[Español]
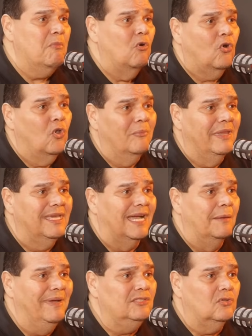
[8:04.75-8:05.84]
mismo con los
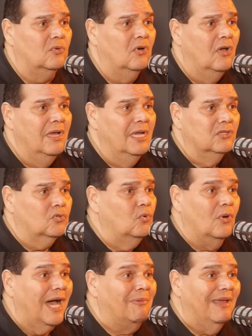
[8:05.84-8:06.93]
medicamentos.
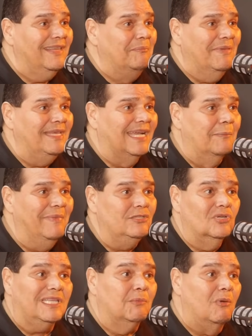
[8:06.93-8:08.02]
Tú hablas de
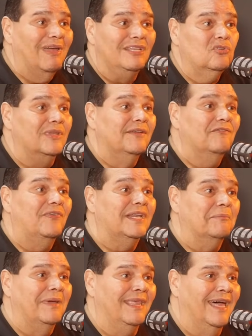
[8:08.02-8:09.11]
medicamentos, estamos hablando de
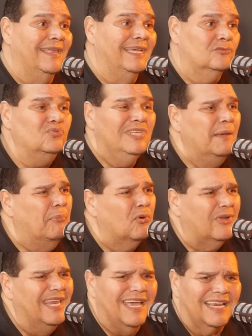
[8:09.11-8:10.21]
enfermedades. ¿Tú sabes
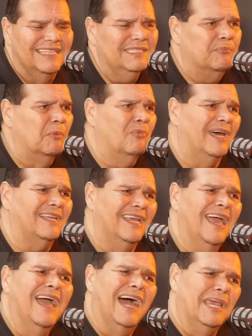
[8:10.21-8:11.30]
por qué en la clase popular
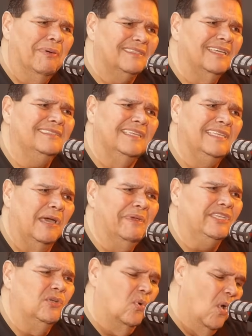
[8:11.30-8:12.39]
hay bastante
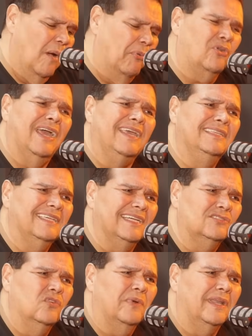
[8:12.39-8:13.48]
diabético? Porque hay gente que
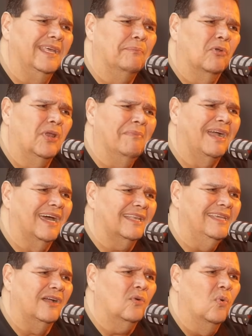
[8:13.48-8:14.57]
sufre de problemas
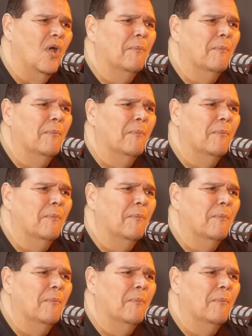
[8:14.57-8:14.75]
cardíacos